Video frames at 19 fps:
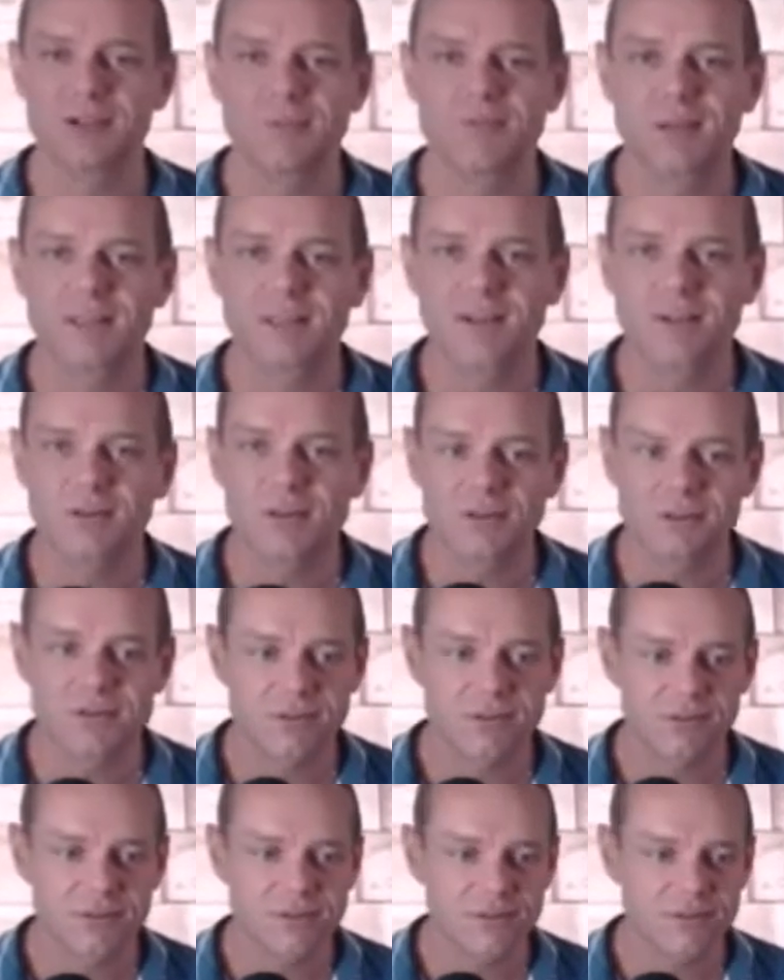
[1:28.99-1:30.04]
Je
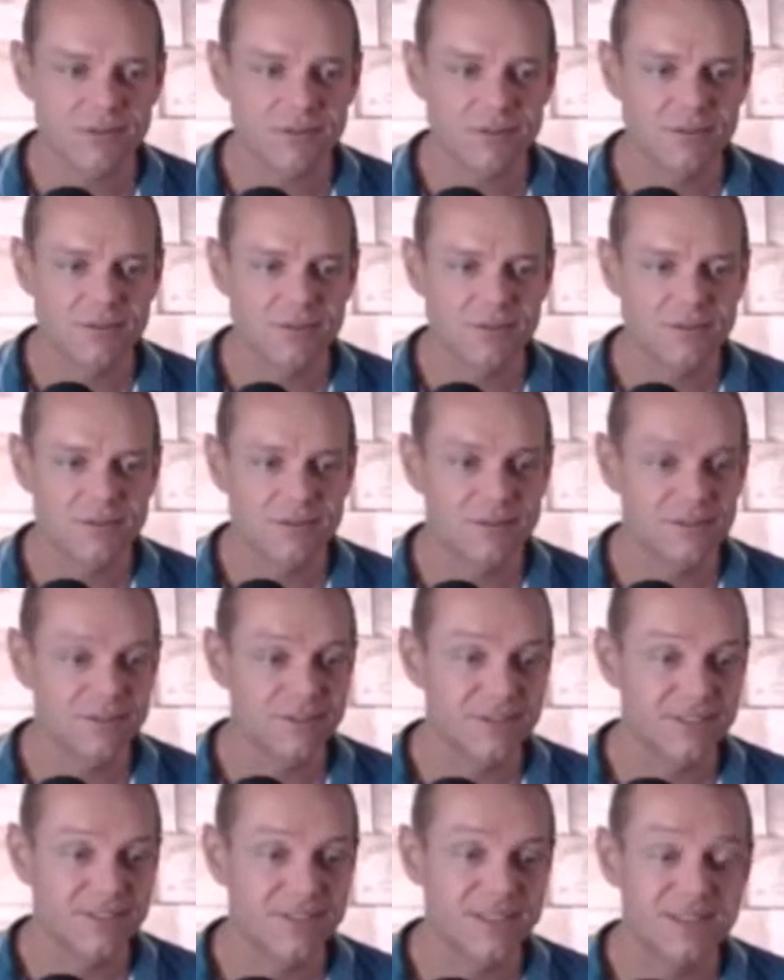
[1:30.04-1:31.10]
m'interroge. Euh,
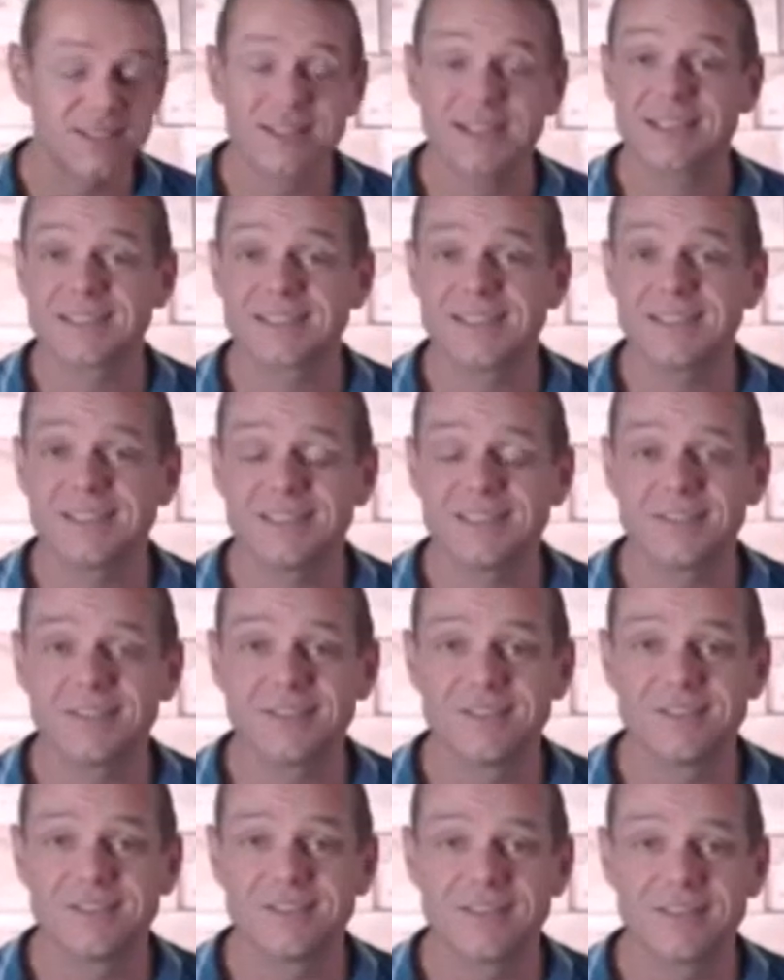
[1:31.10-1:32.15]
c'est assez
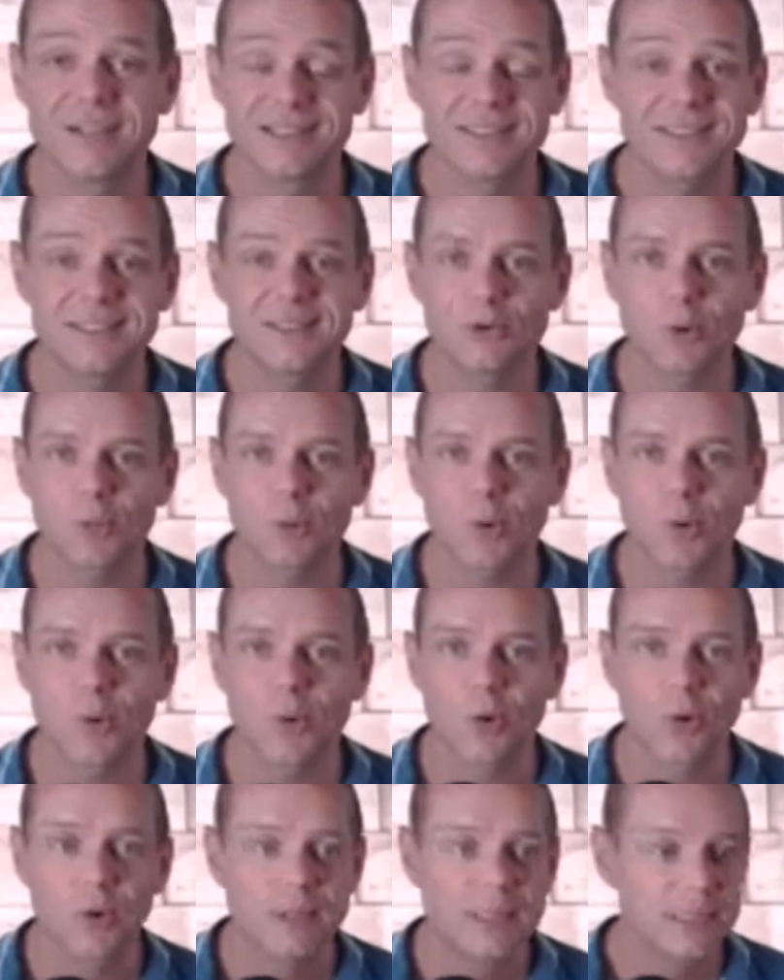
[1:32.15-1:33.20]
euh, assez
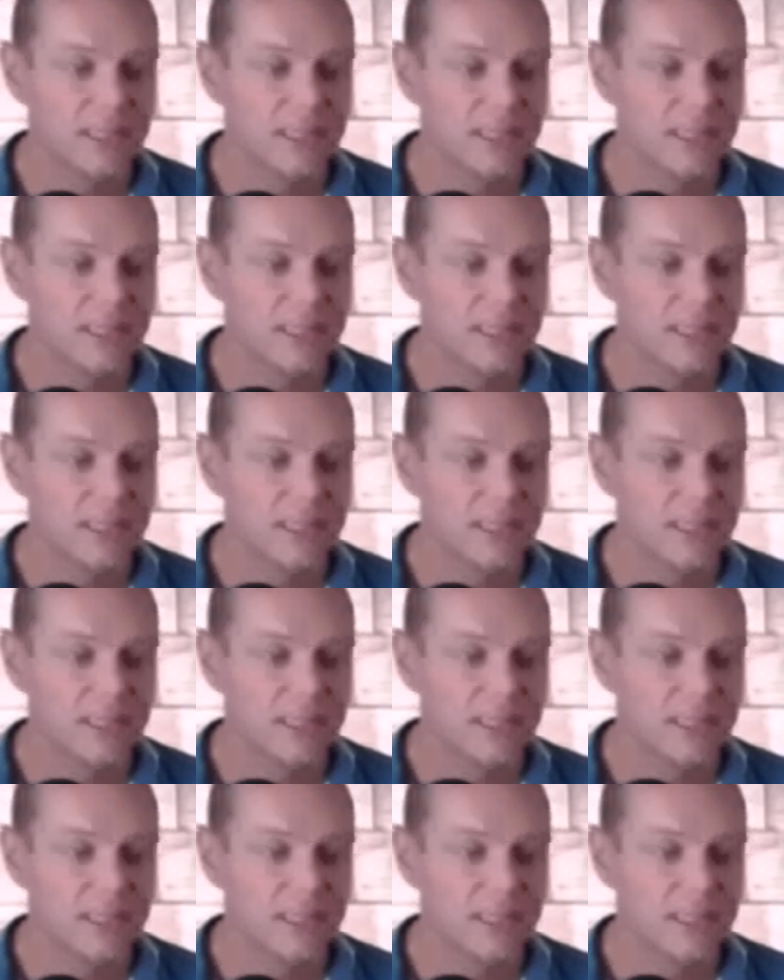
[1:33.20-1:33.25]
surprenant.